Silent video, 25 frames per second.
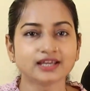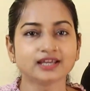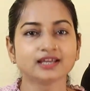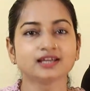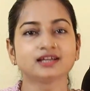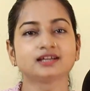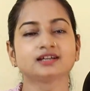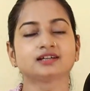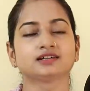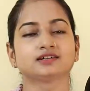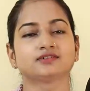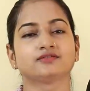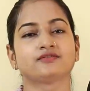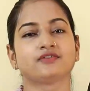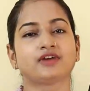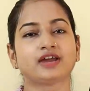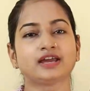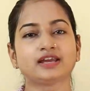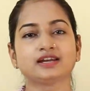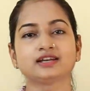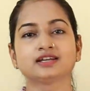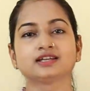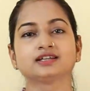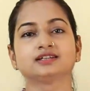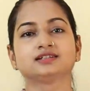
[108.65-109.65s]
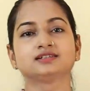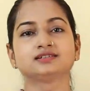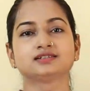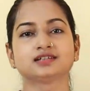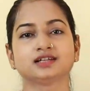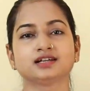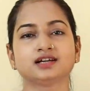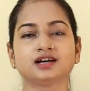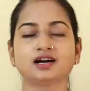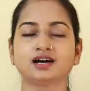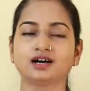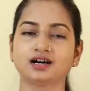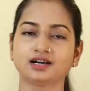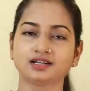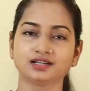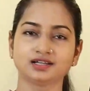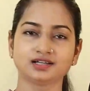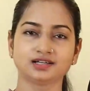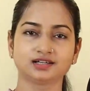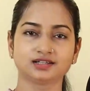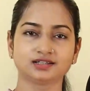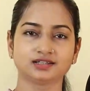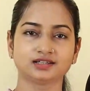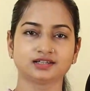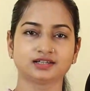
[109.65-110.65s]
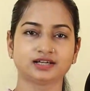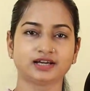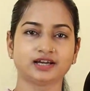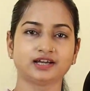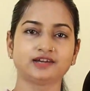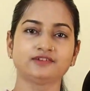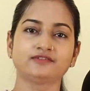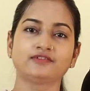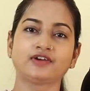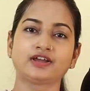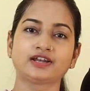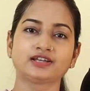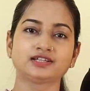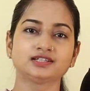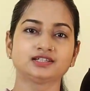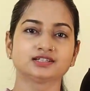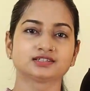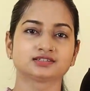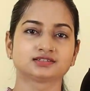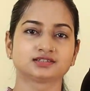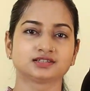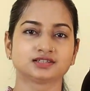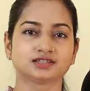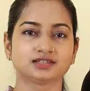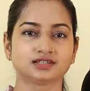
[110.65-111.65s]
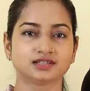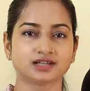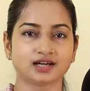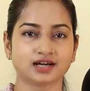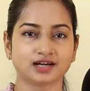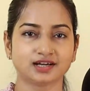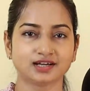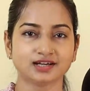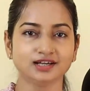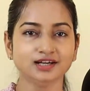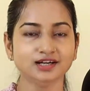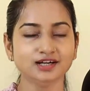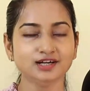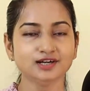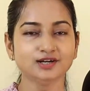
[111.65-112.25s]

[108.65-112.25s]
एक वे नहीं है अलग अलग है वेरियस तरीका है